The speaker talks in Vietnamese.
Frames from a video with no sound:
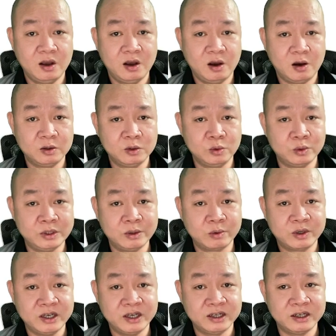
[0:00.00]
Họ đủ điều
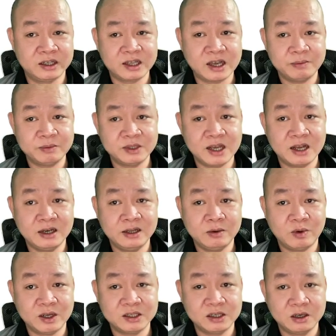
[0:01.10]
kiện để tham gia liên
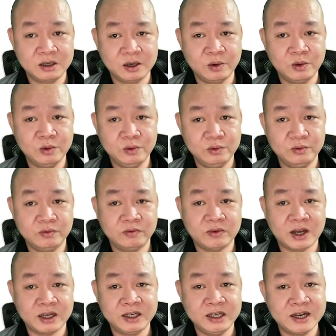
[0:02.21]
hoan sân khấu,
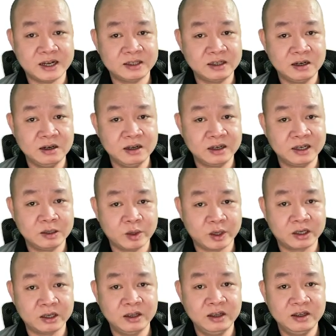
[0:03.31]
và khi đạt chất lượng nghệ
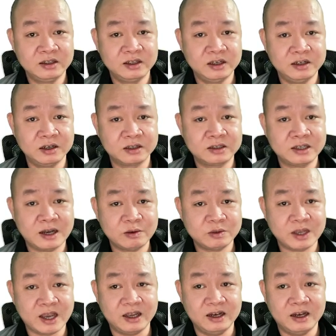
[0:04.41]
thuật thì được trao
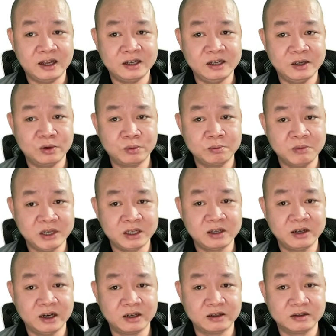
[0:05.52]
giải là điều bình
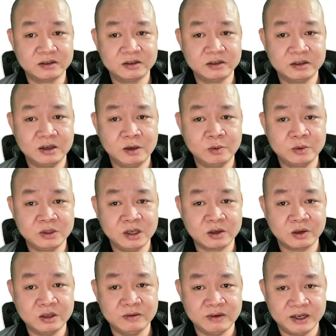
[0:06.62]
thường. Ông Dương
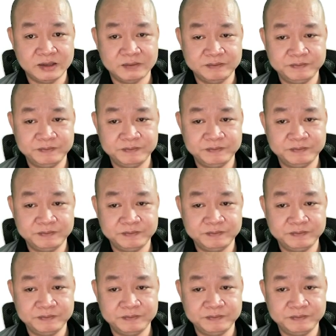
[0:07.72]
nói như vậy.